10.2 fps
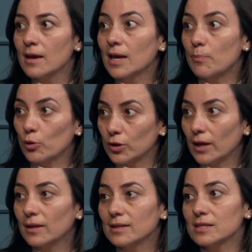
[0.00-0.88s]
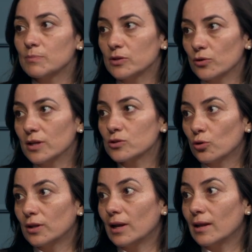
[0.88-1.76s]
que protegen a esas personas
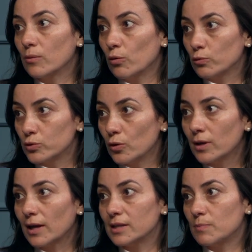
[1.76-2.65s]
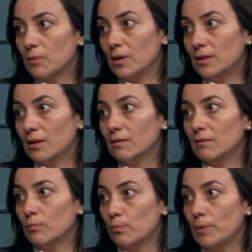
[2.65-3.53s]
contra la devolución y que les
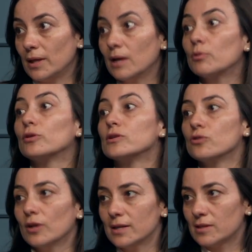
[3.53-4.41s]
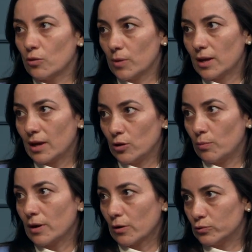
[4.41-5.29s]
permiten pedirle protección al Estado mexicano
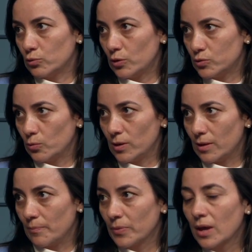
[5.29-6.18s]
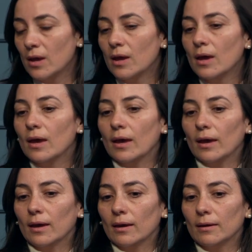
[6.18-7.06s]
para reconstruir su vida.
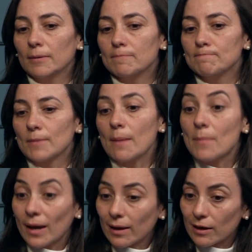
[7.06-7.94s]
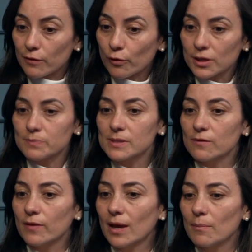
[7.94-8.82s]
Em, en Baja California
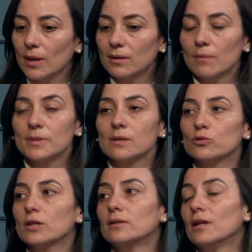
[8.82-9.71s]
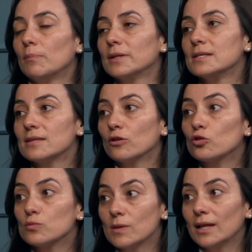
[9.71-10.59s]
específicamente empezamos a tener presencia en
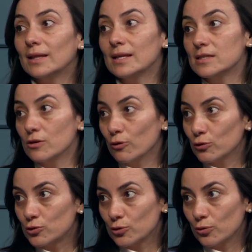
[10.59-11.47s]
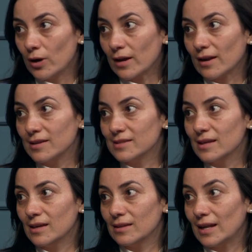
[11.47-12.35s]
2018 a raíz
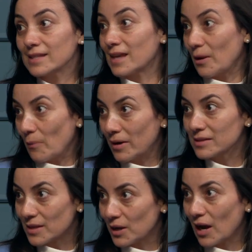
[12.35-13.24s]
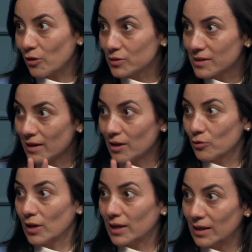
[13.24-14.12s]
de, las caravanas que llegaron y se
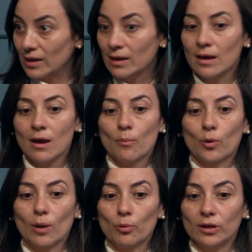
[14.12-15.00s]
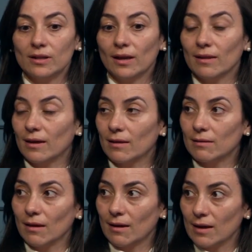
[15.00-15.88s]
quedaron aquí por la política de
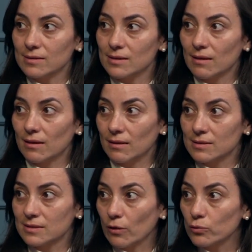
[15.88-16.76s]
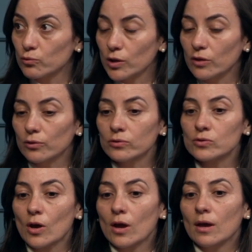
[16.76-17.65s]
quédate en casa de, Estados
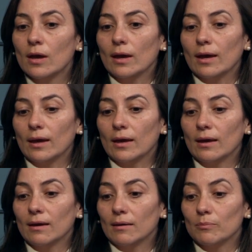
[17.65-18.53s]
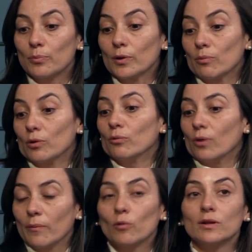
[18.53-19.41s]
Unidos, eh, porque bueno,
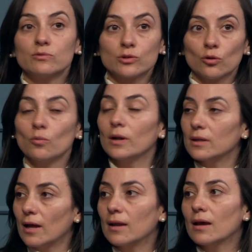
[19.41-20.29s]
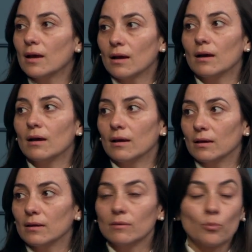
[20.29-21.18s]
había una situación humanitaria
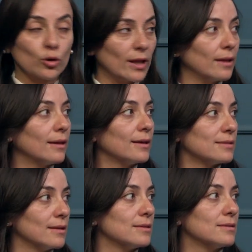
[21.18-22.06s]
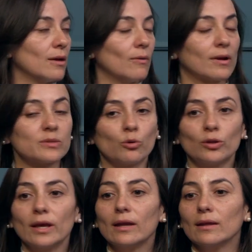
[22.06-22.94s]
importante que se necesitaba
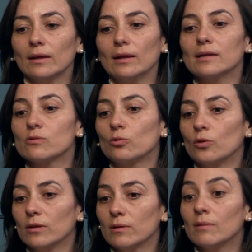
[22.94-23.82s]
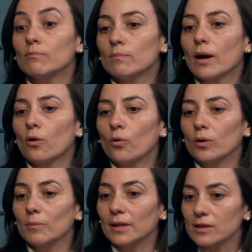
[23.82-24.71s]
responder y, las y bajo
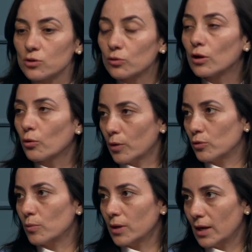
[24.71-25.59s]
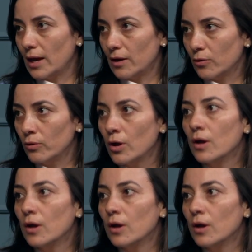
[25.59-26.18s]
invitación del gobierno mexicano